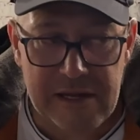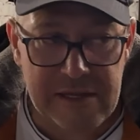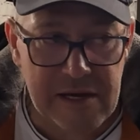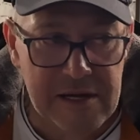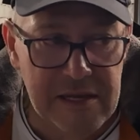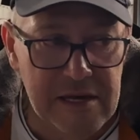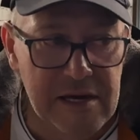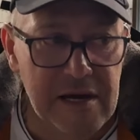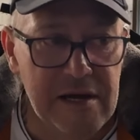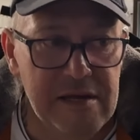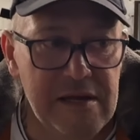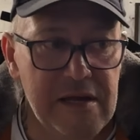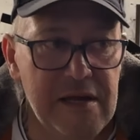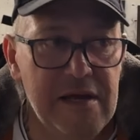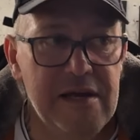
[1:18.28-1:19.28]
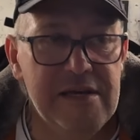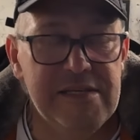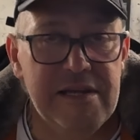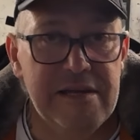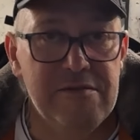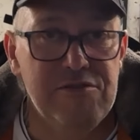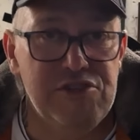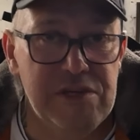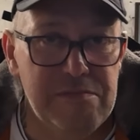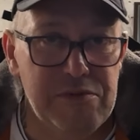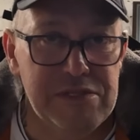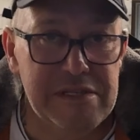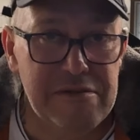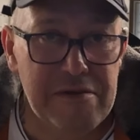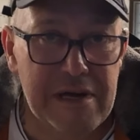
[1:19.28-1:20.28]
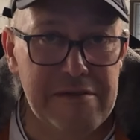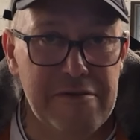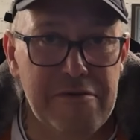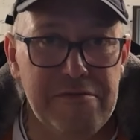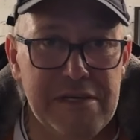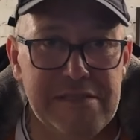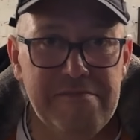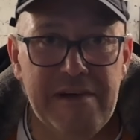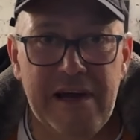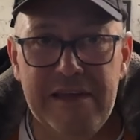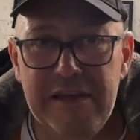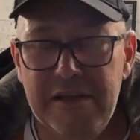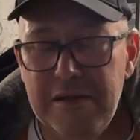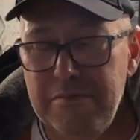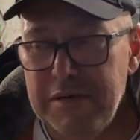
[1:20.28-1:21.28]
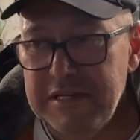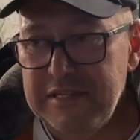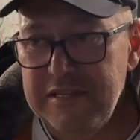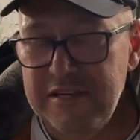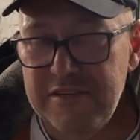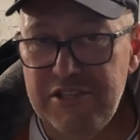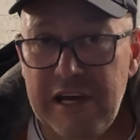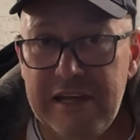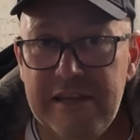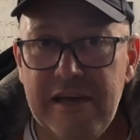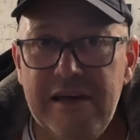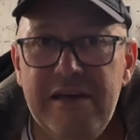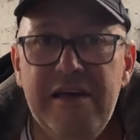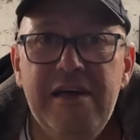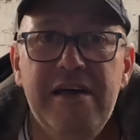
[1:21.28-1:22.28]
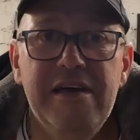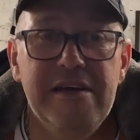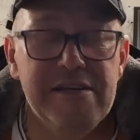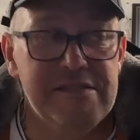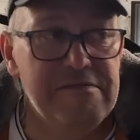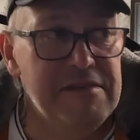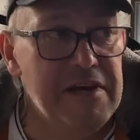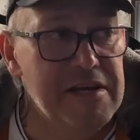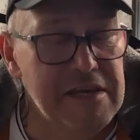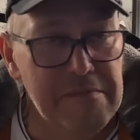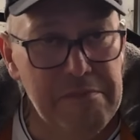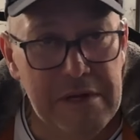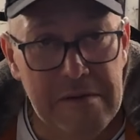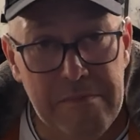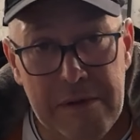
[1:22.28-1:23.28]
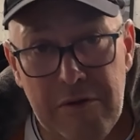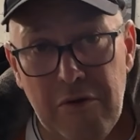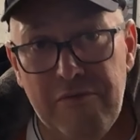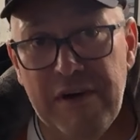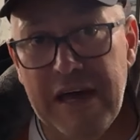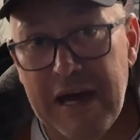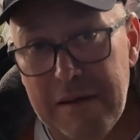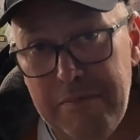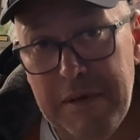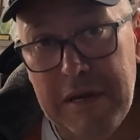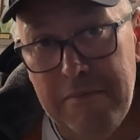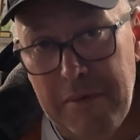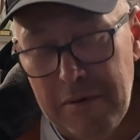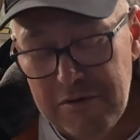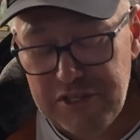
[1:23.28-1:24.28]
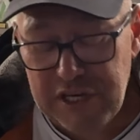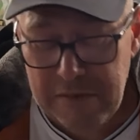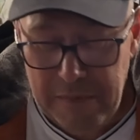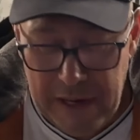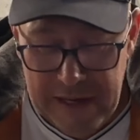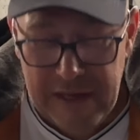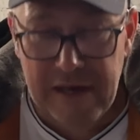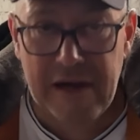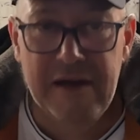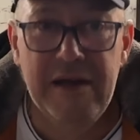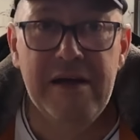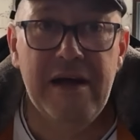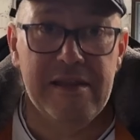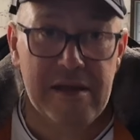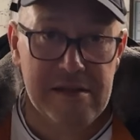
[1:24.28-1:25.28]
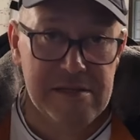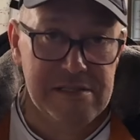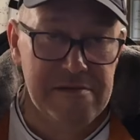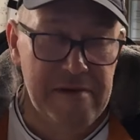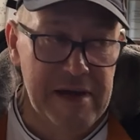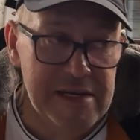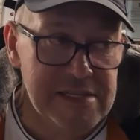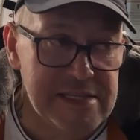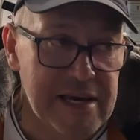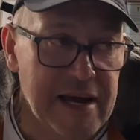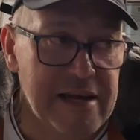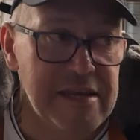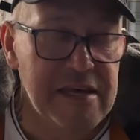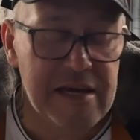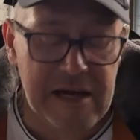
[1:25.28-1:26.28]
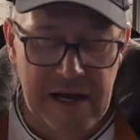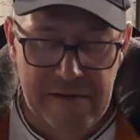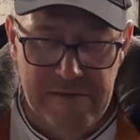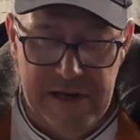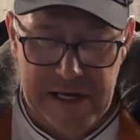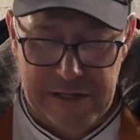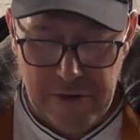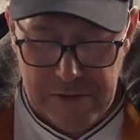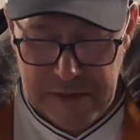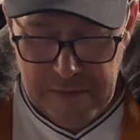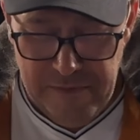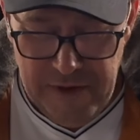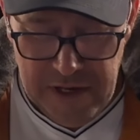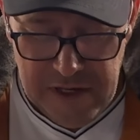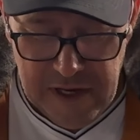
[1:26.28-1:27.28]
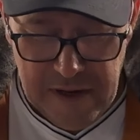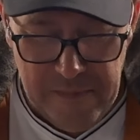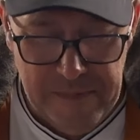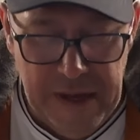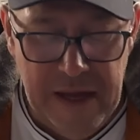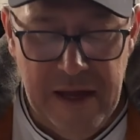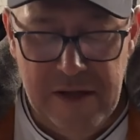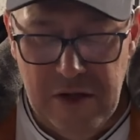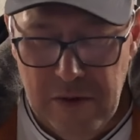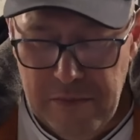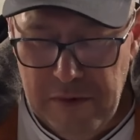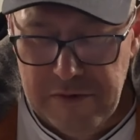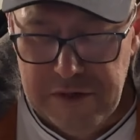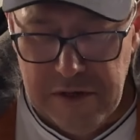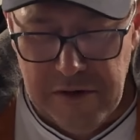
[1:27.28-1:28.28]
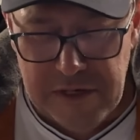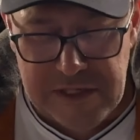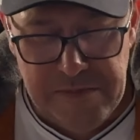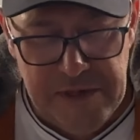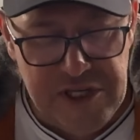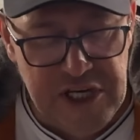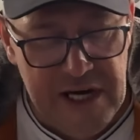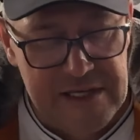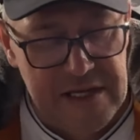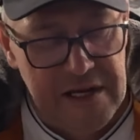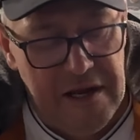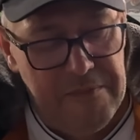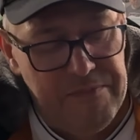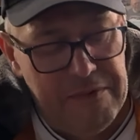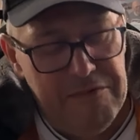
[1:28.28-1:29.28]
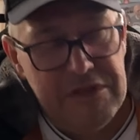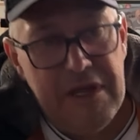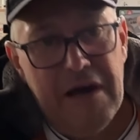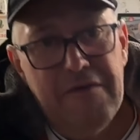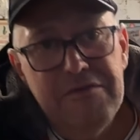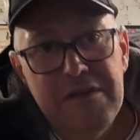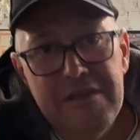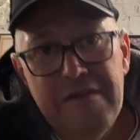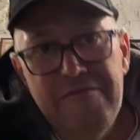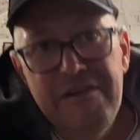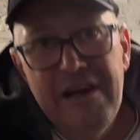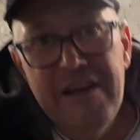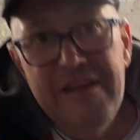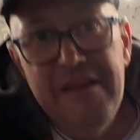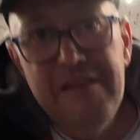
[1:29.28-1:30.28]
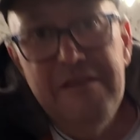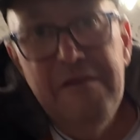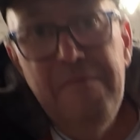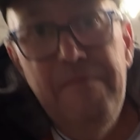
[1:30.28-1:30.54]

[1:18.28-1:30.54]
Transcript: Это книга следующая после той, которая у нас выходила про содержание и разведение перепелов, эх, перепелочки мои, она называется, книга в электронном виде, но мы вот ее распечатали, вот так вот она выглядит,